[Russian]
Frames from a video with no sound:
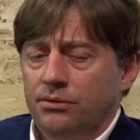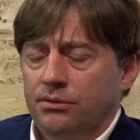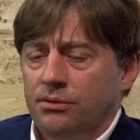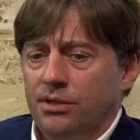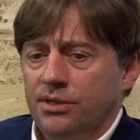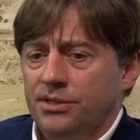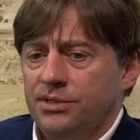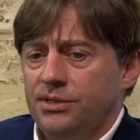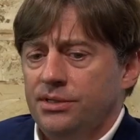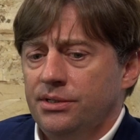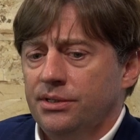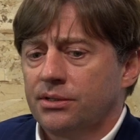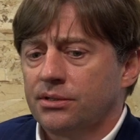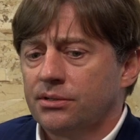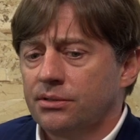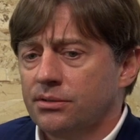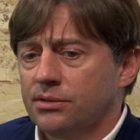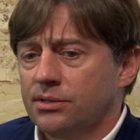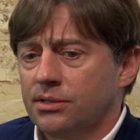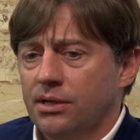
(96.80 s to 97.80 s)
Россия —
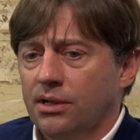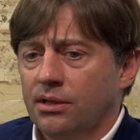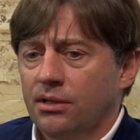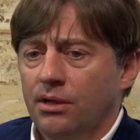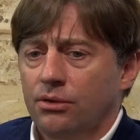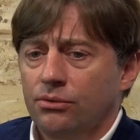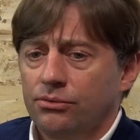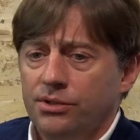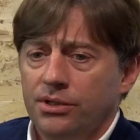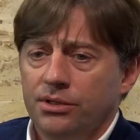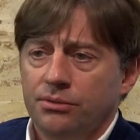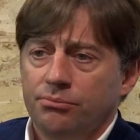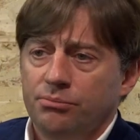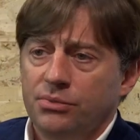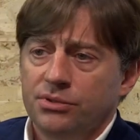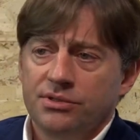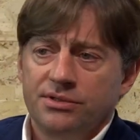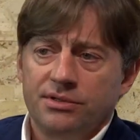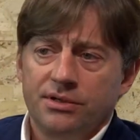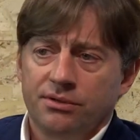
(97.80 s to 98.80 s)
это страна людей,
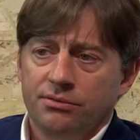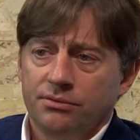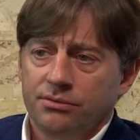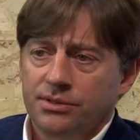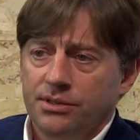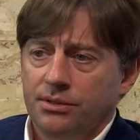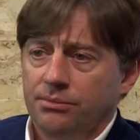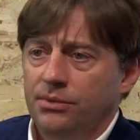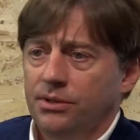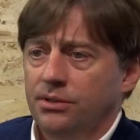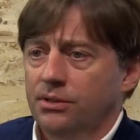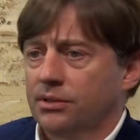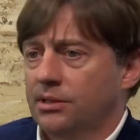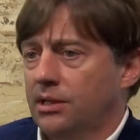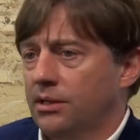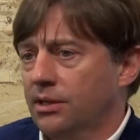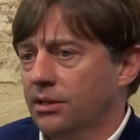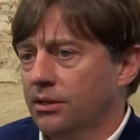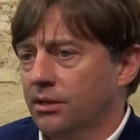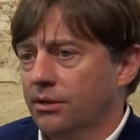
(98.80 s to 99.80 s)
без всякого сомнения,
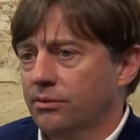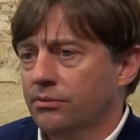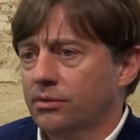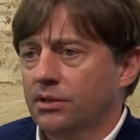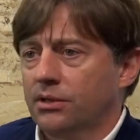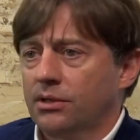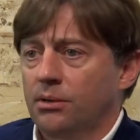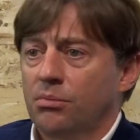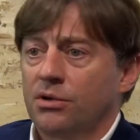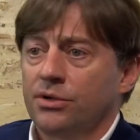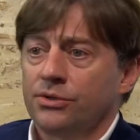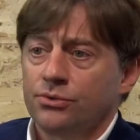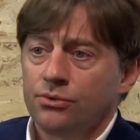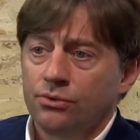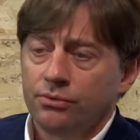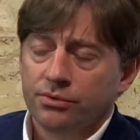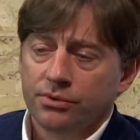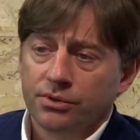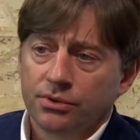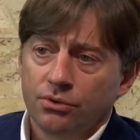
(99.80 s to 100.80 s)
талантливых,
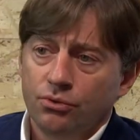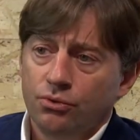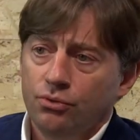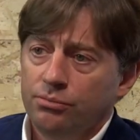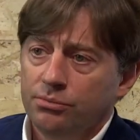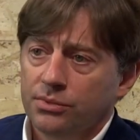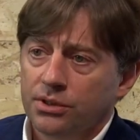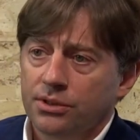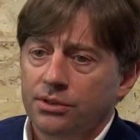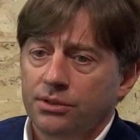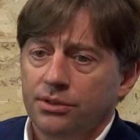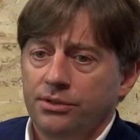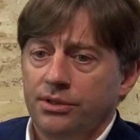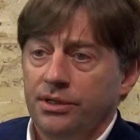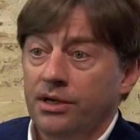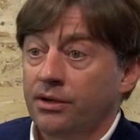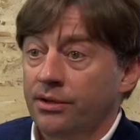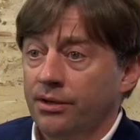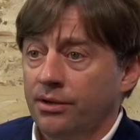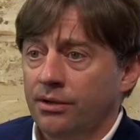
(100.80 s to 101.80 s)
образованных, умных,
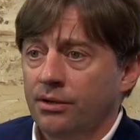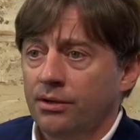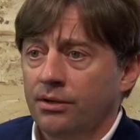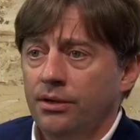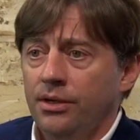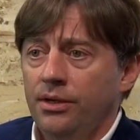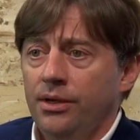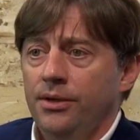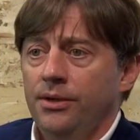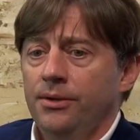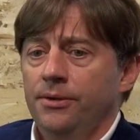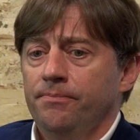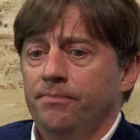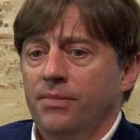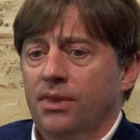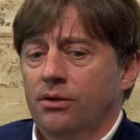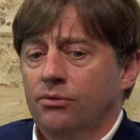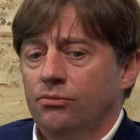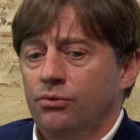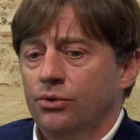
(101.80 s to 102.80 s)
ярких.
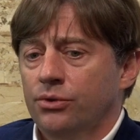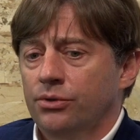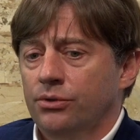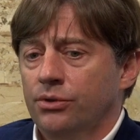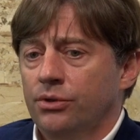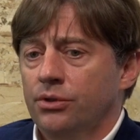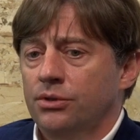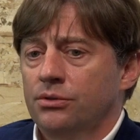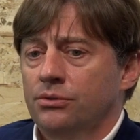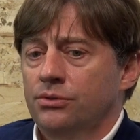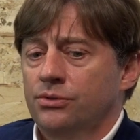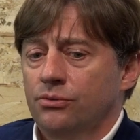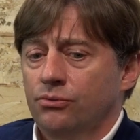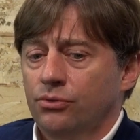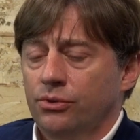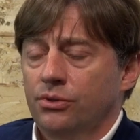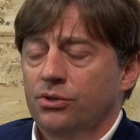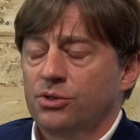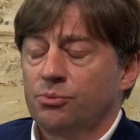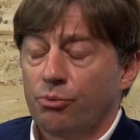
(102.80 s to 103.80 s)
Вот. И
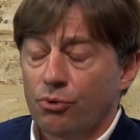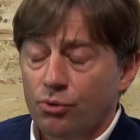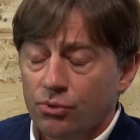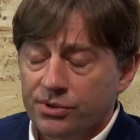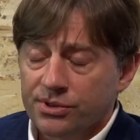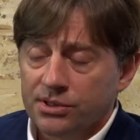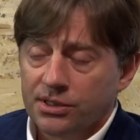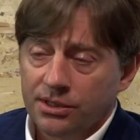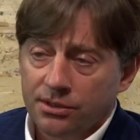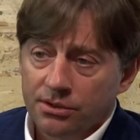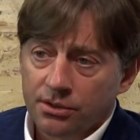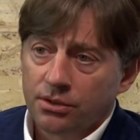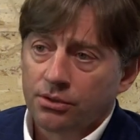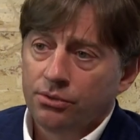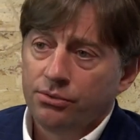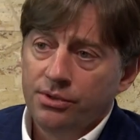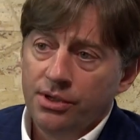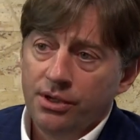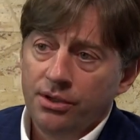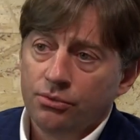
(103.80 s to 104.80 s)
сегодня спрос на этих
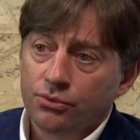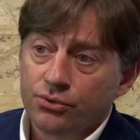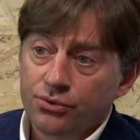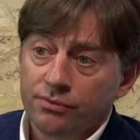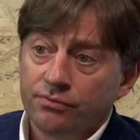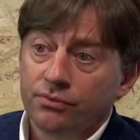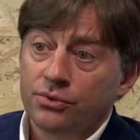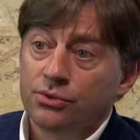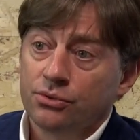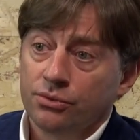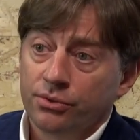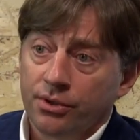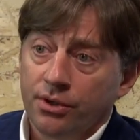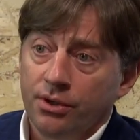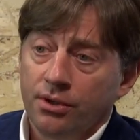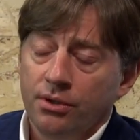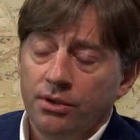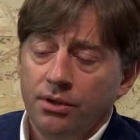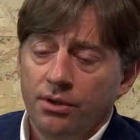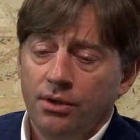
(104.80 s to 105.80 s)
людей очень
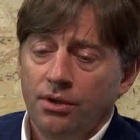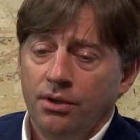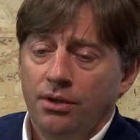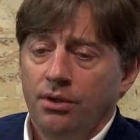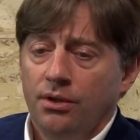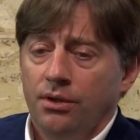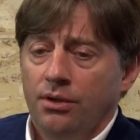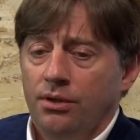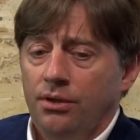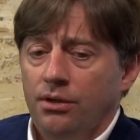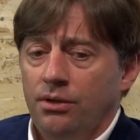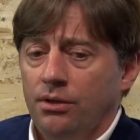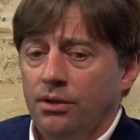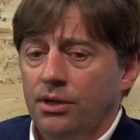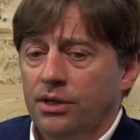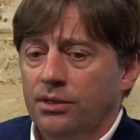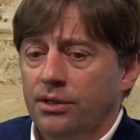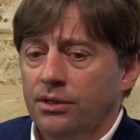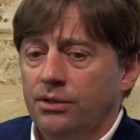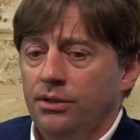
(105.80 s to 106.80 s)
высокий. И
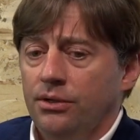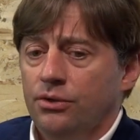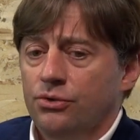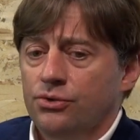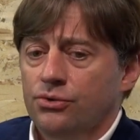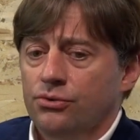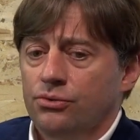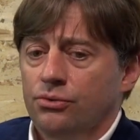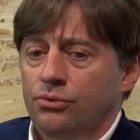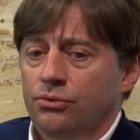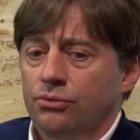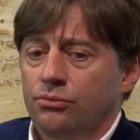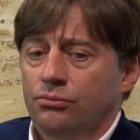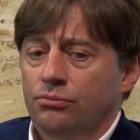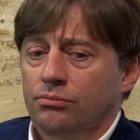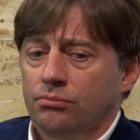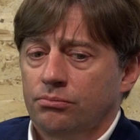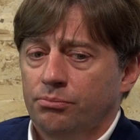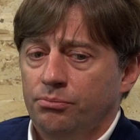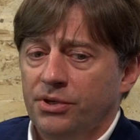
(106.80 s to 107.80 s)
я надеюсь, что
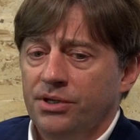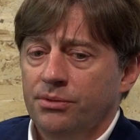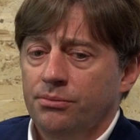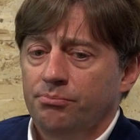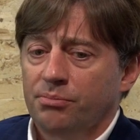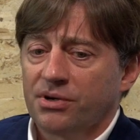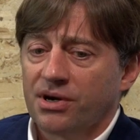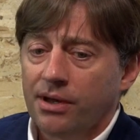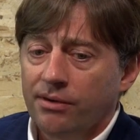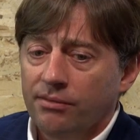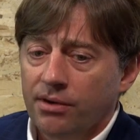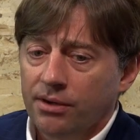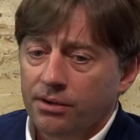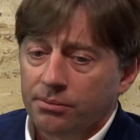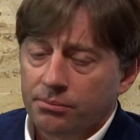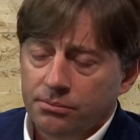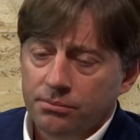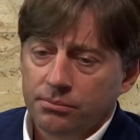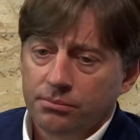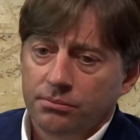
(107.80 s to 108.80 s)
при
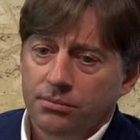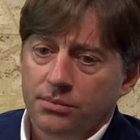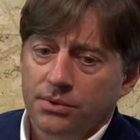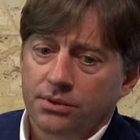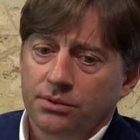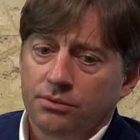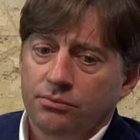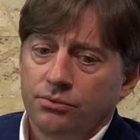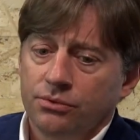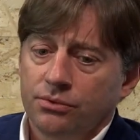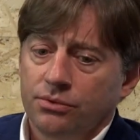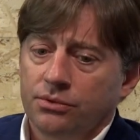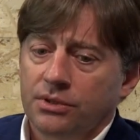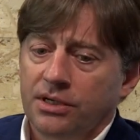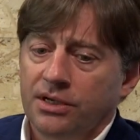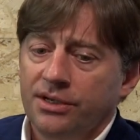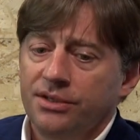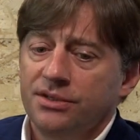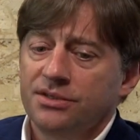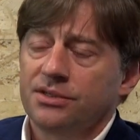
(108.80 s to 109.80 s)
правильном а, вот,
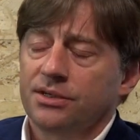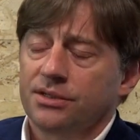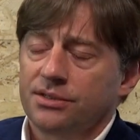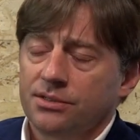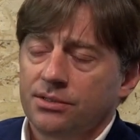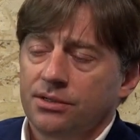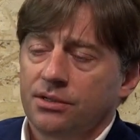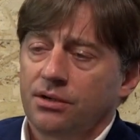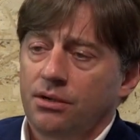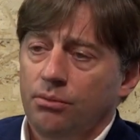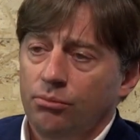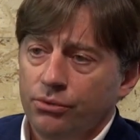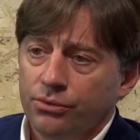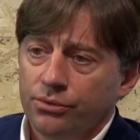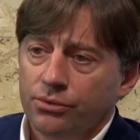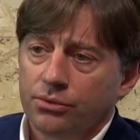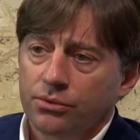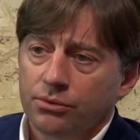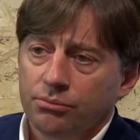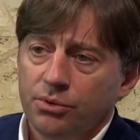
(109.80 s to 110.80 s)
организации их
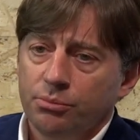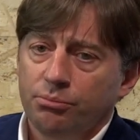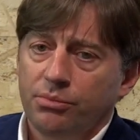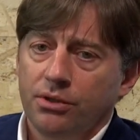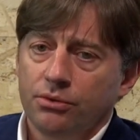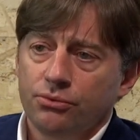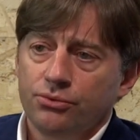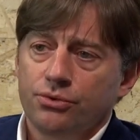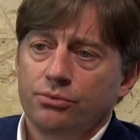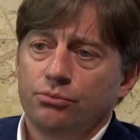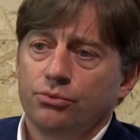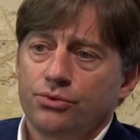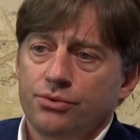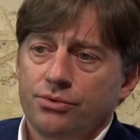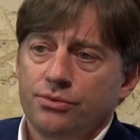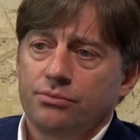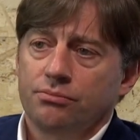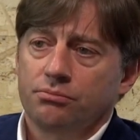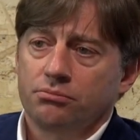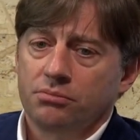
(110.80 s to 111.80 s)
работы мы получим очень